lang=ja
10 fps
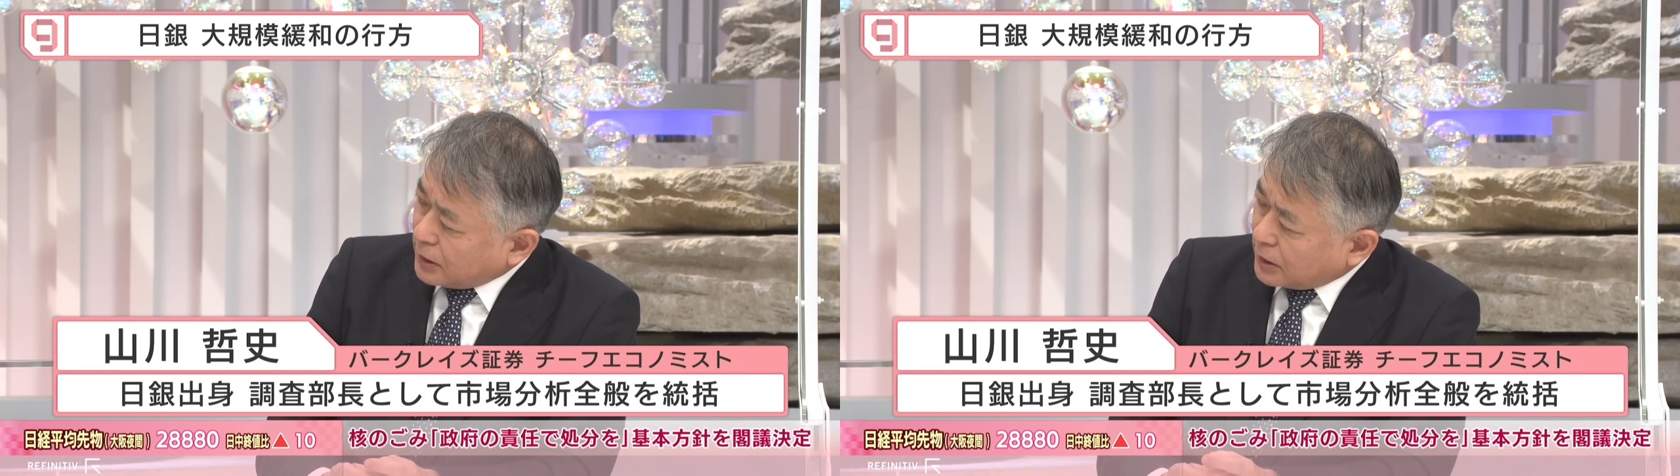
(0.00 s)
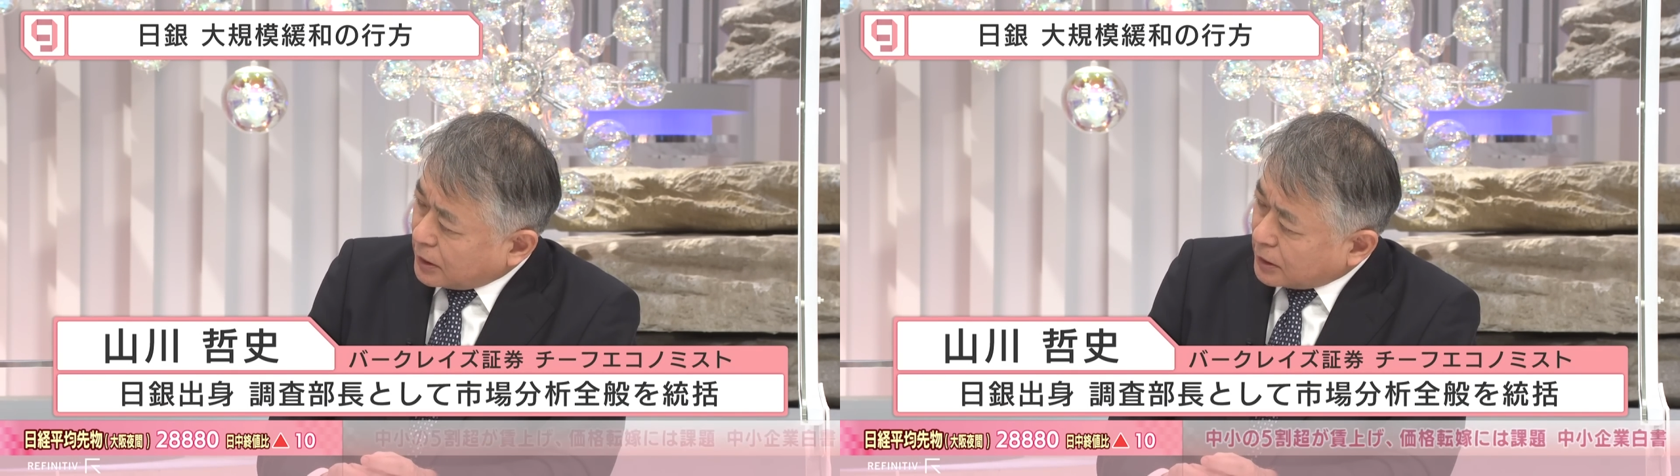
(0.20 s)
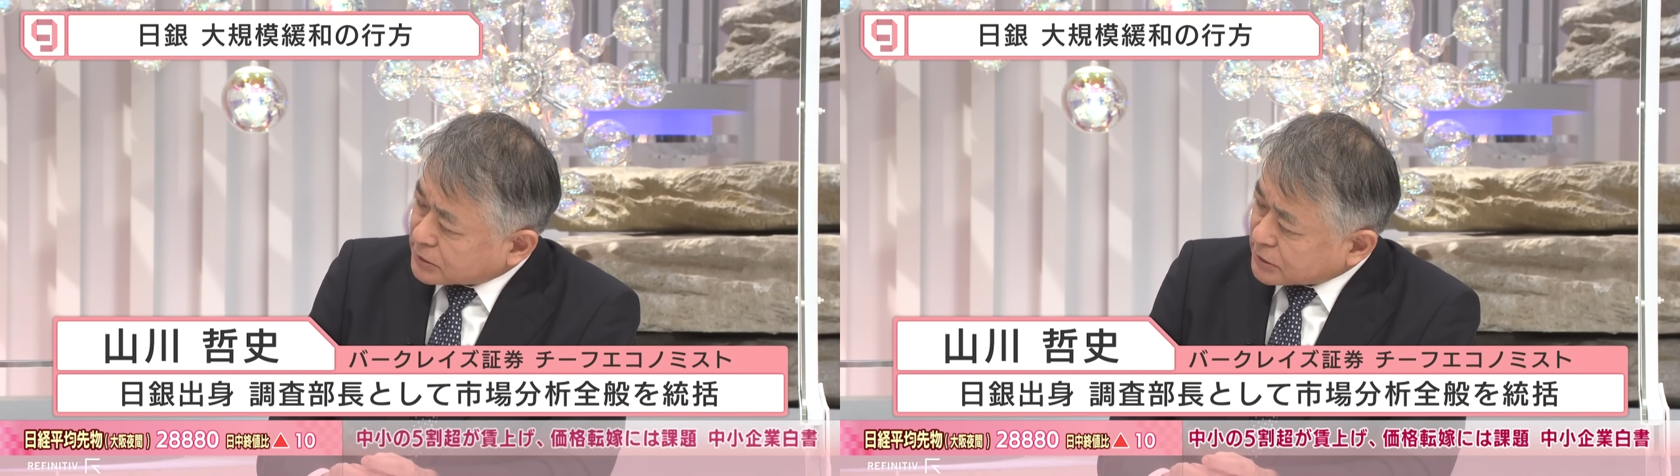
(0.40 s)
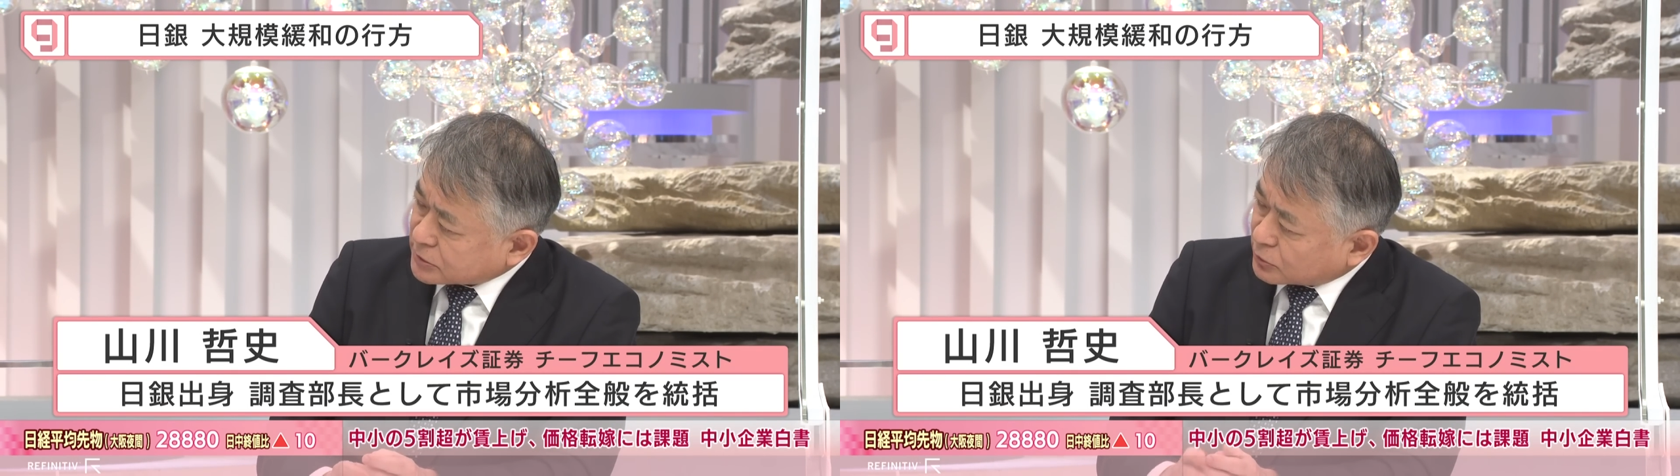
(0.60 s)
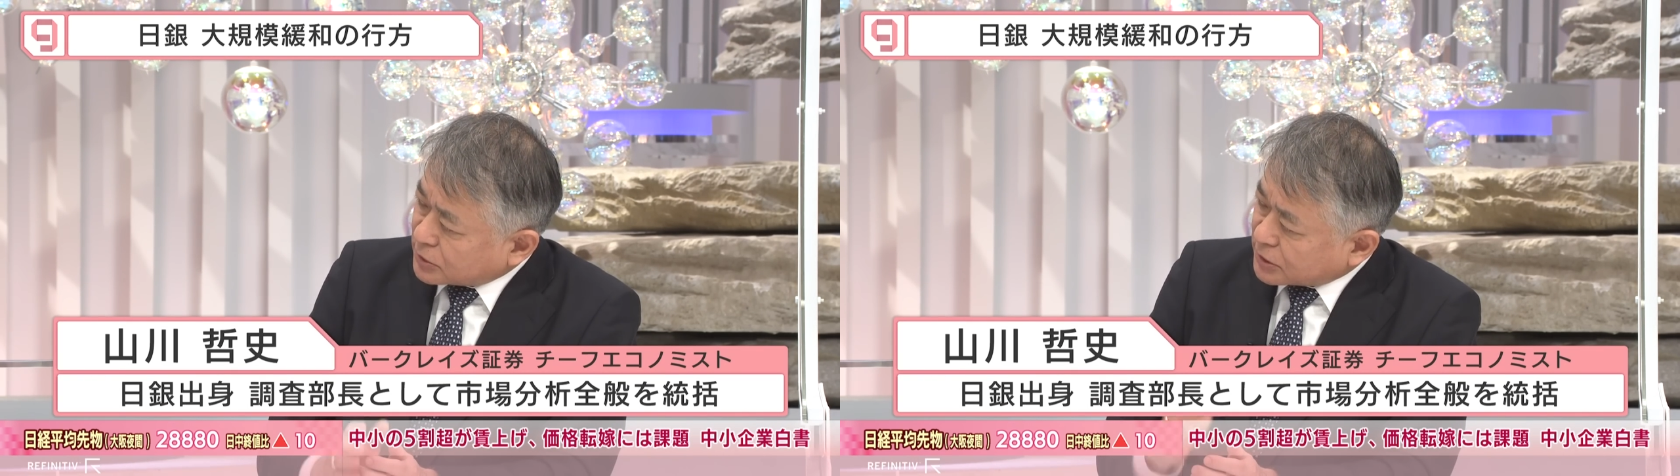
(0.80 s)
えー、拙
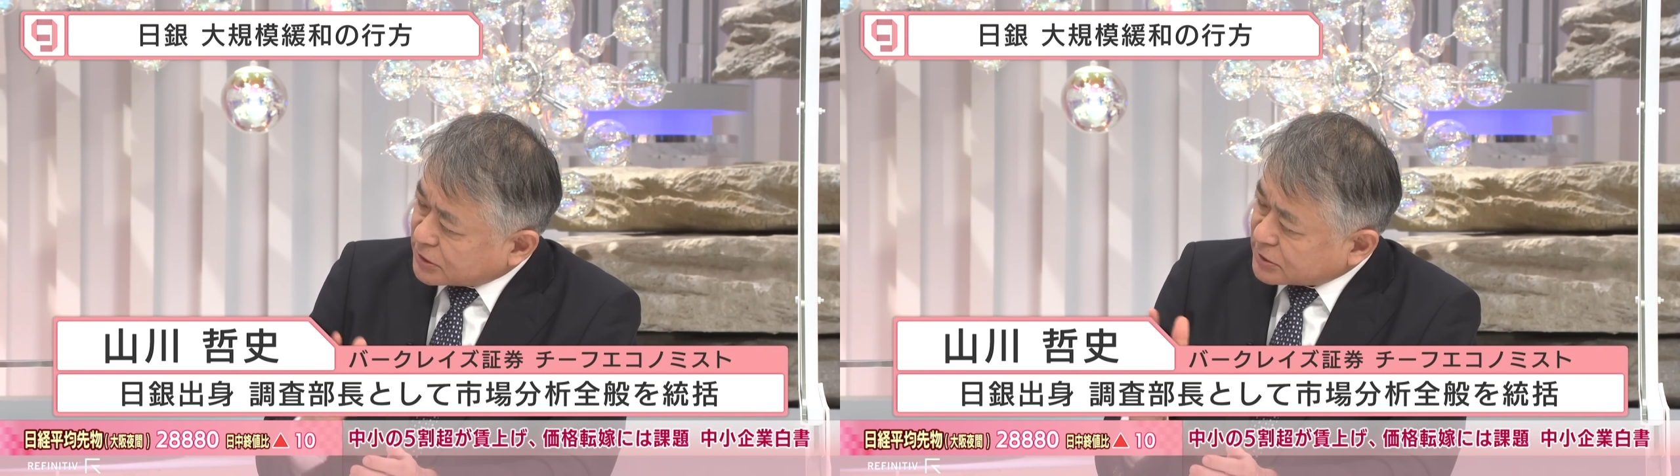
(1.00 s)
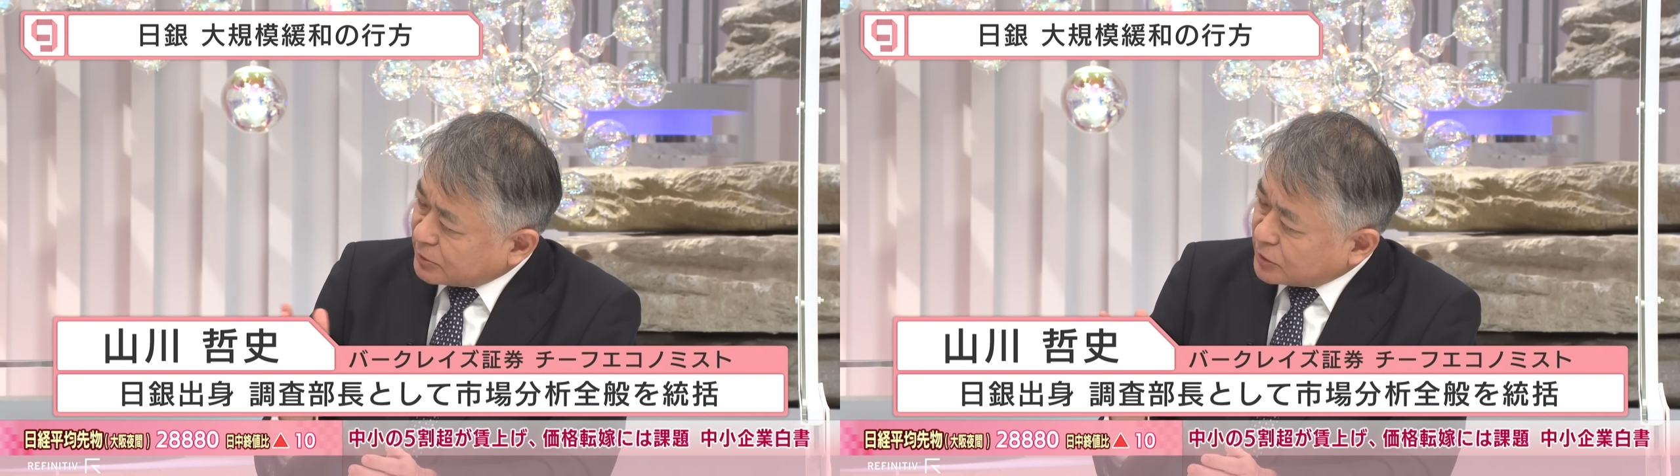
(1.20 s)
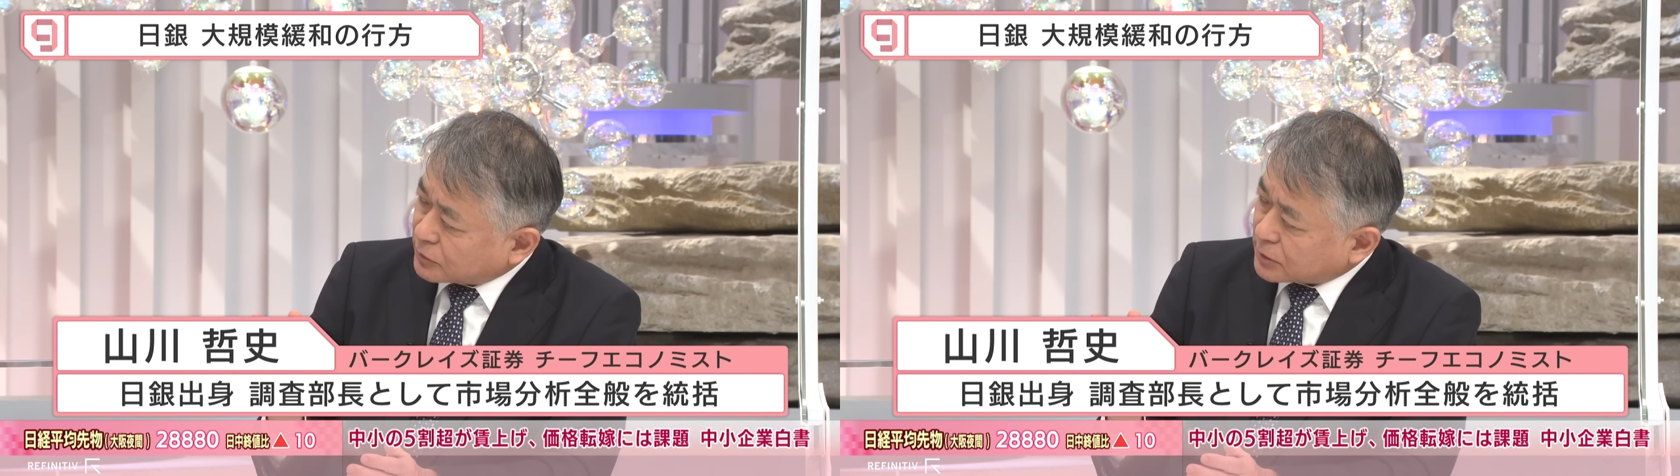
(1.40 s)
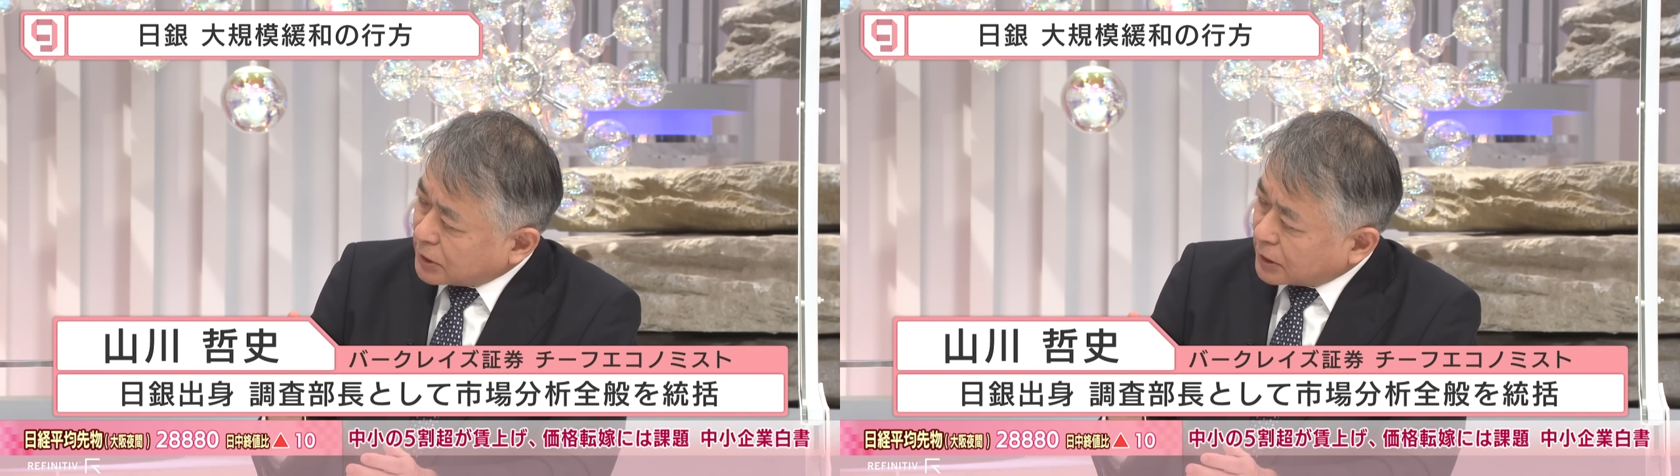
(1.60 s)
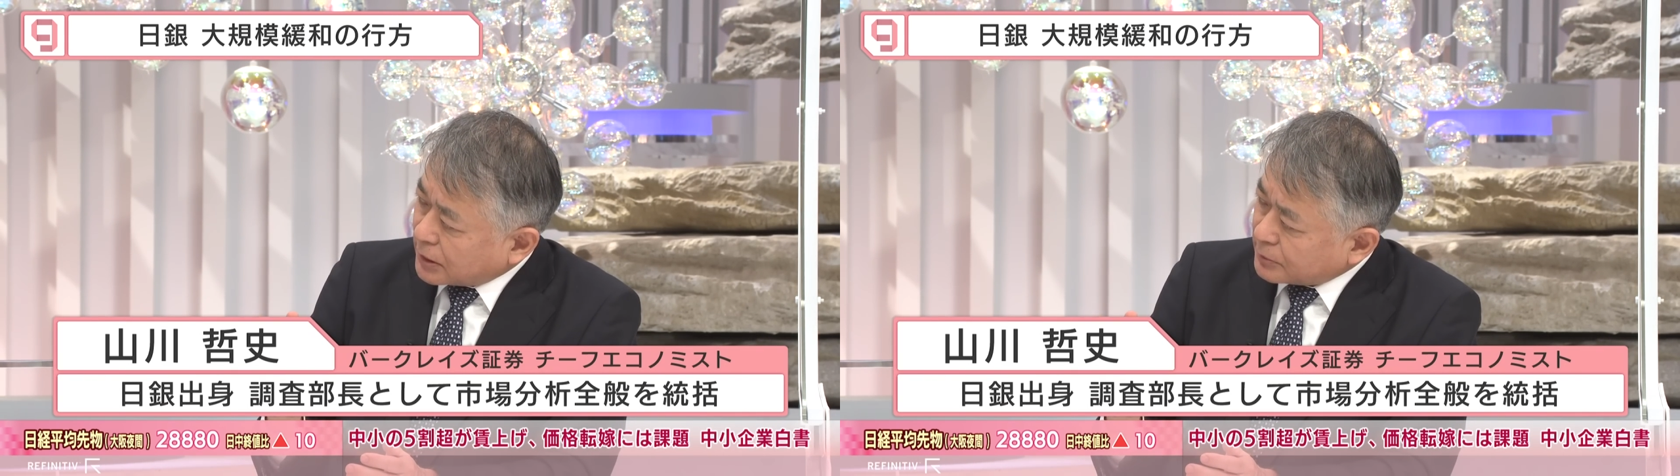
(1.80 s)
速な引き締めによっ
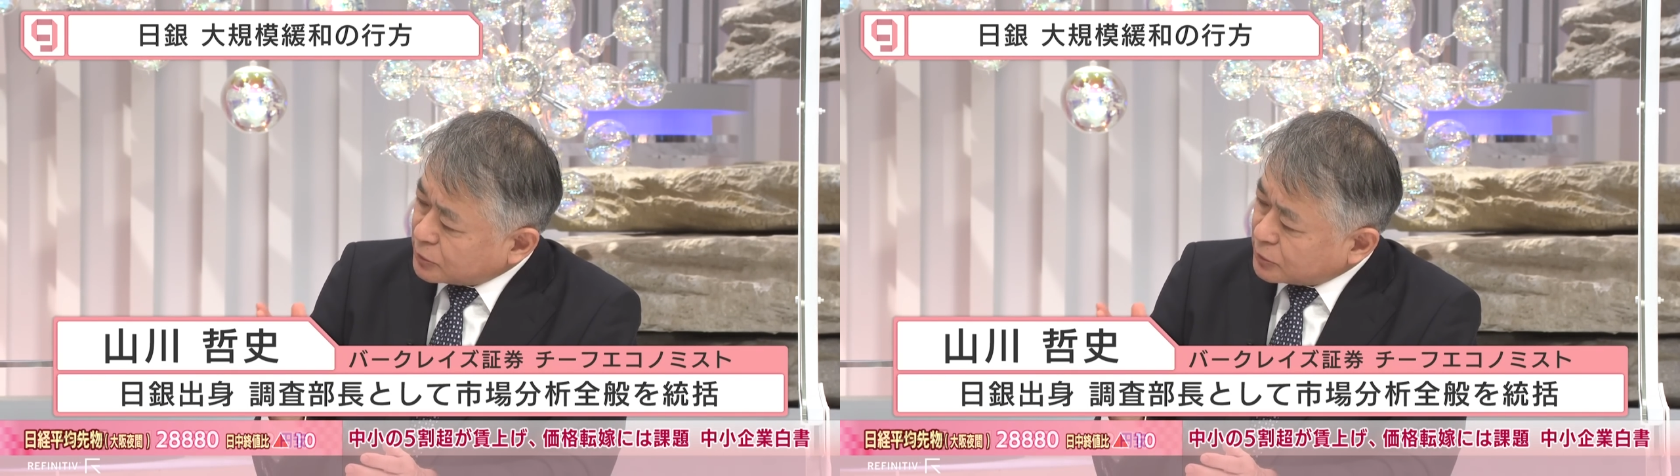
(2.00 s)
て